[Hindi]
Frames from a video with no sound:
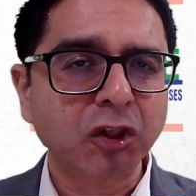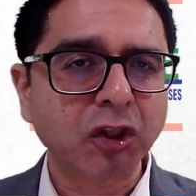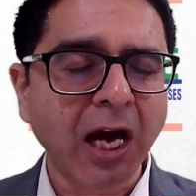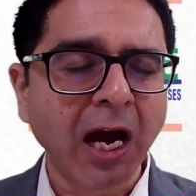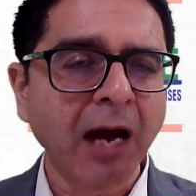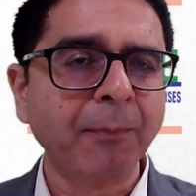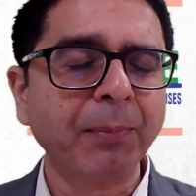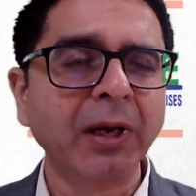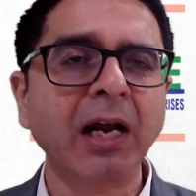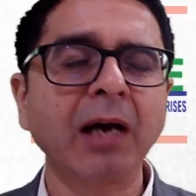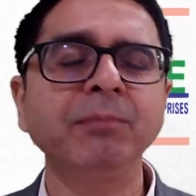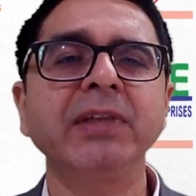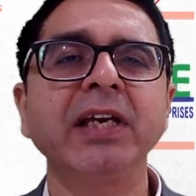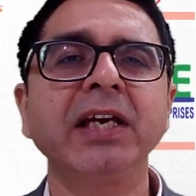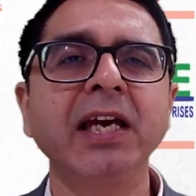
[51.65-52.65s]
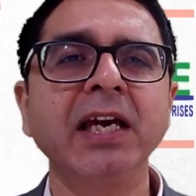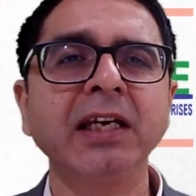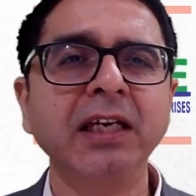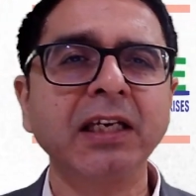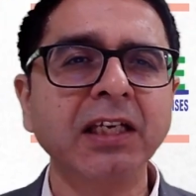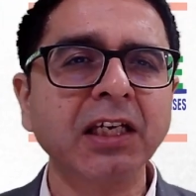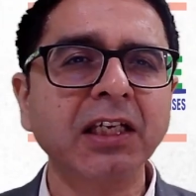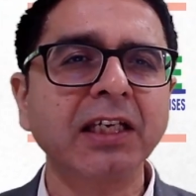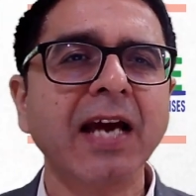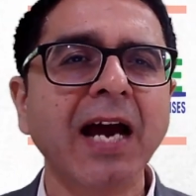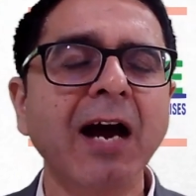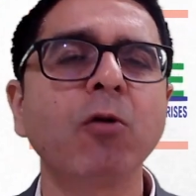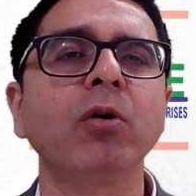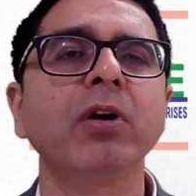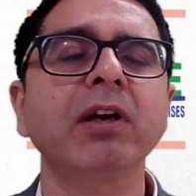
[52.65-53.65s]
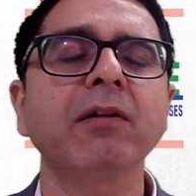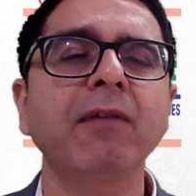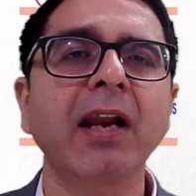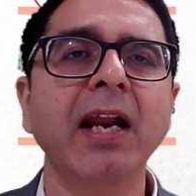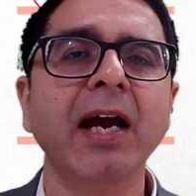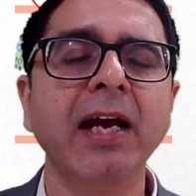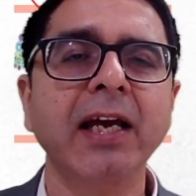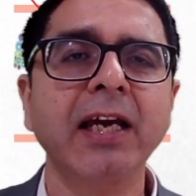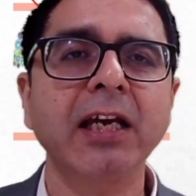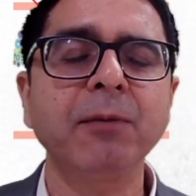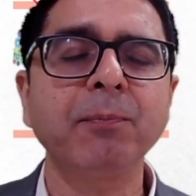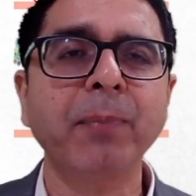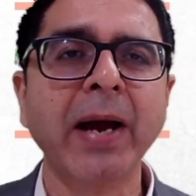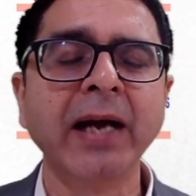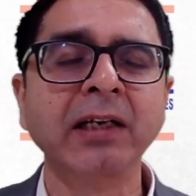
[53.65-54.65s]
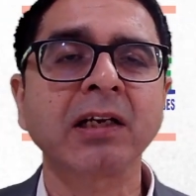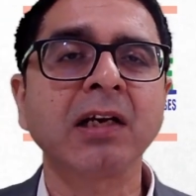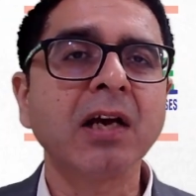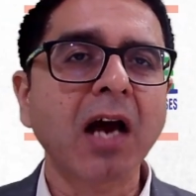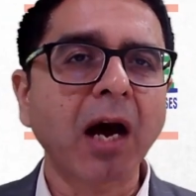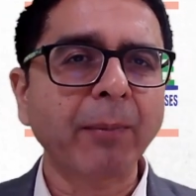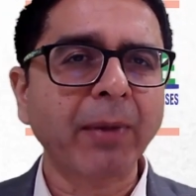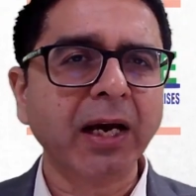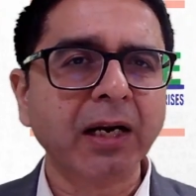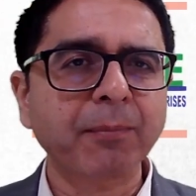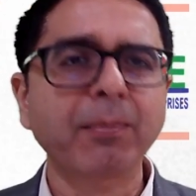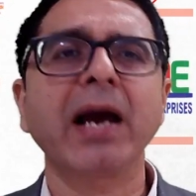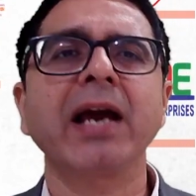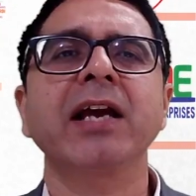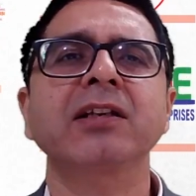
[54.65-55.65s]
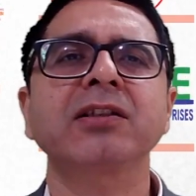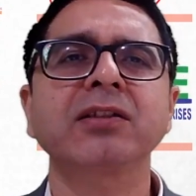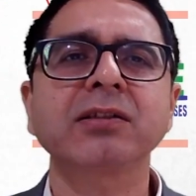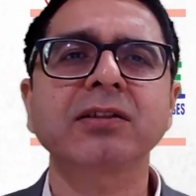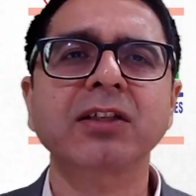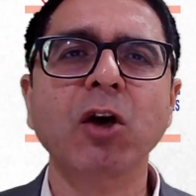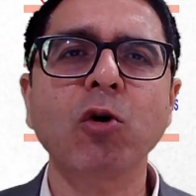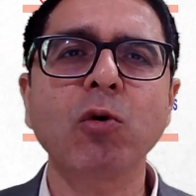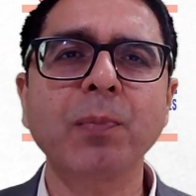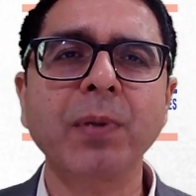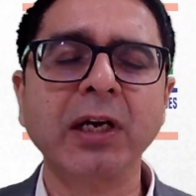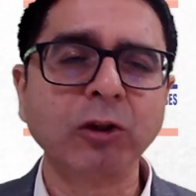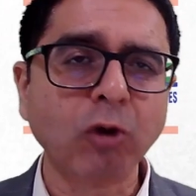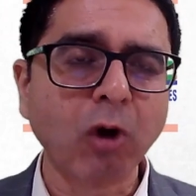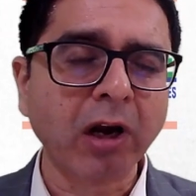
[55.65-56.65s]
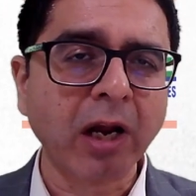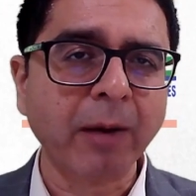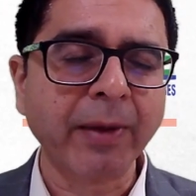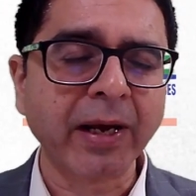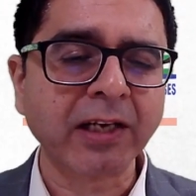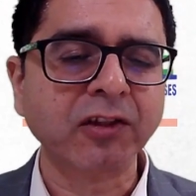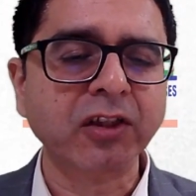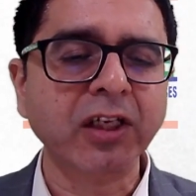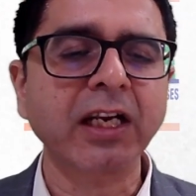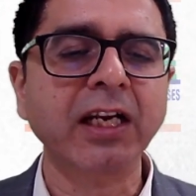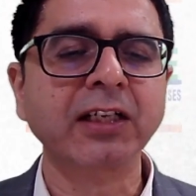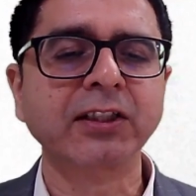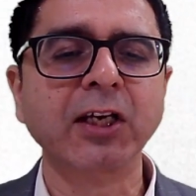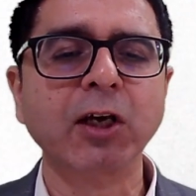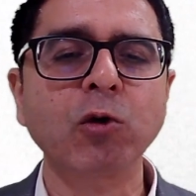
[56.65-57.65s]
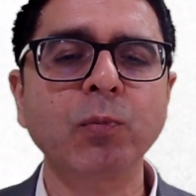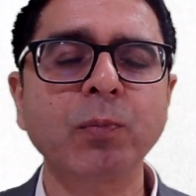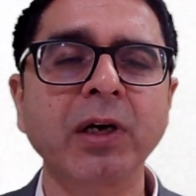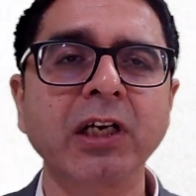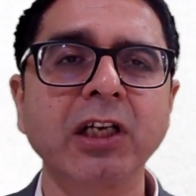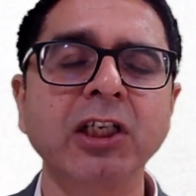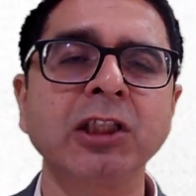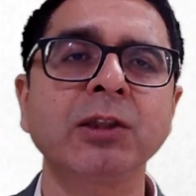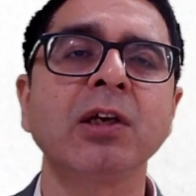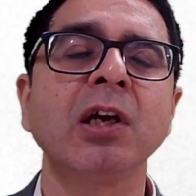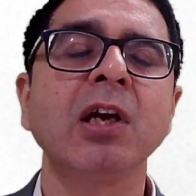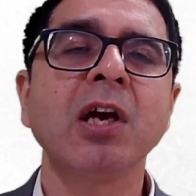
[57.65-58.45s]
जहां पर हम देखेंगे कि क्या होने वाला है इंपैक्ट हमारे बायर्स के ऊपर और हमारे सेलर्स के ऊपर इस